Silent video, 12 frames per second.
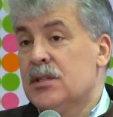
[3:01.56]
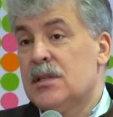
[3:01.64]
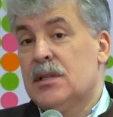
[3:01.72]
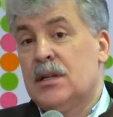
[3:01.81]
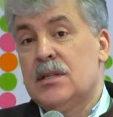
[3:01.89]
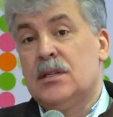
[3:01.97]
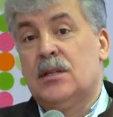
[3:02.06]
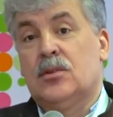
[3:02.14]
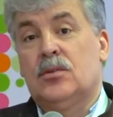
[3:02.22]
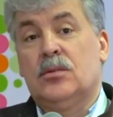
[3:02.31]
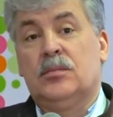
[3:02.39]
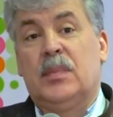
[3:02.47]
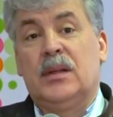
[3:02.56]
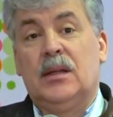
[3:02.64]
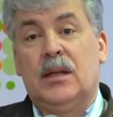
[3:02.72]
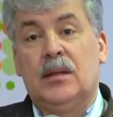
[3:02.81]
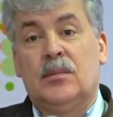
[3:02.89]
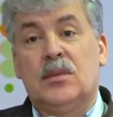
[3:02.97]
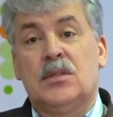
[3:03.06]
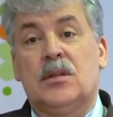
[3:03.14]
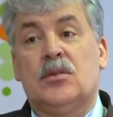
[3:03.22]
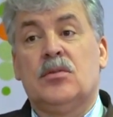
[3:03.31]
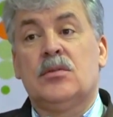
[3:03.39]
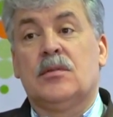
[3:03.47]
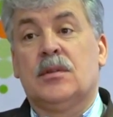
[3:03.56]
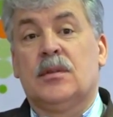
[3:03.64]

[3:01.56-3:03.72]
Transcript: отрасли России, то по данным Минсельхоза